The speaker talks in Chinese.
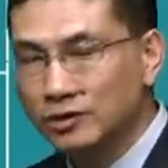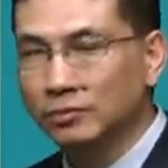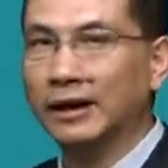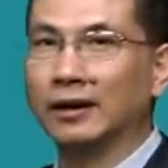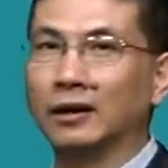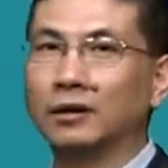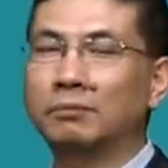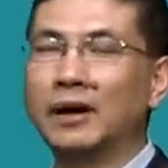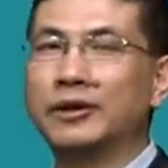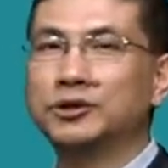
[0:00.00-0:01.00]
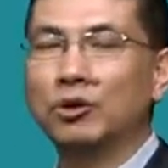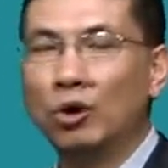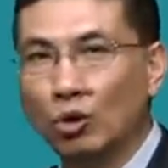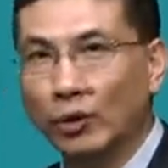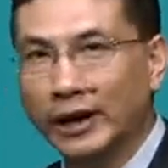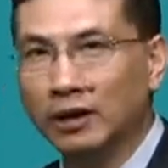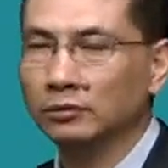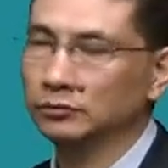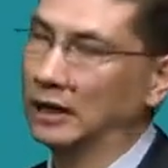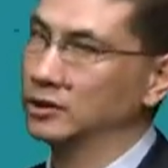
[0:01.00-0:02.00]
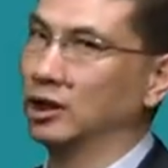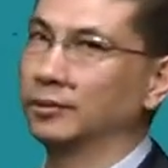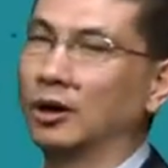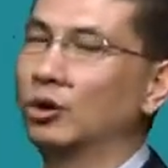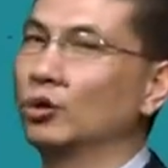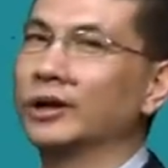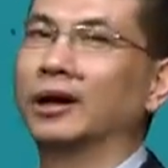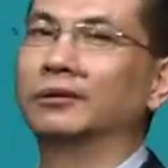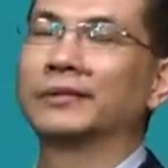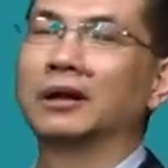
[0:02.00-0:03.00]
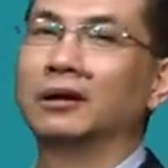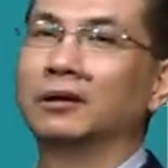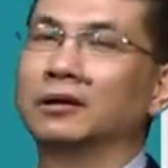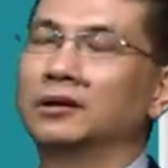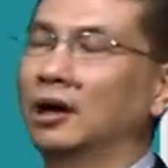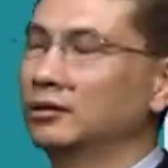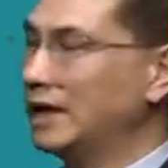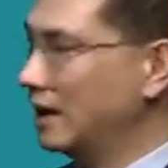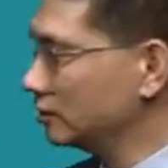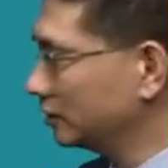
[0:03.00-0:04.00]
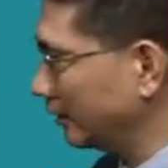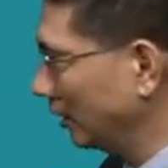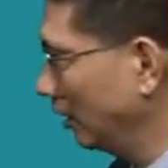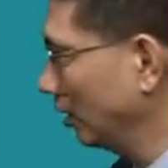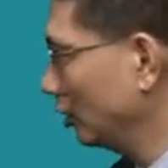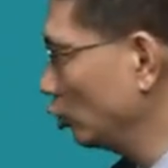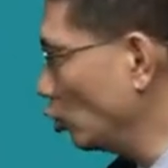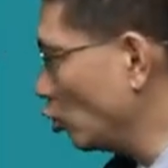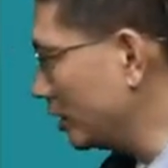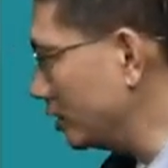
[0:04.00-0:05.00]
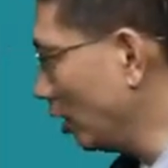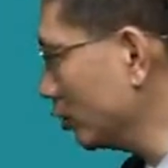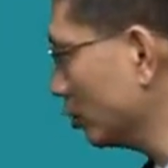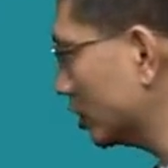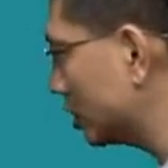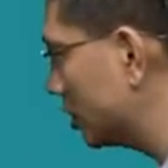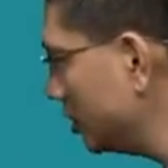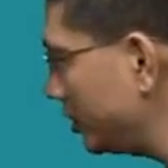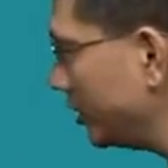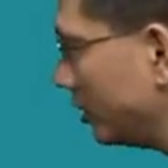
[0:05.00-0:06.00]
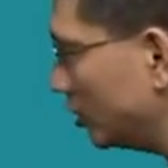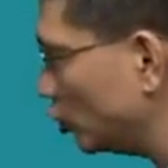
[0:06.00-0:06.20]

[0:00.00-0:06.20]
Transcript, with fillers: 就卖了，卖完之后后悔，那找不到后悔药。然后第二是谁呢？如果销售的时机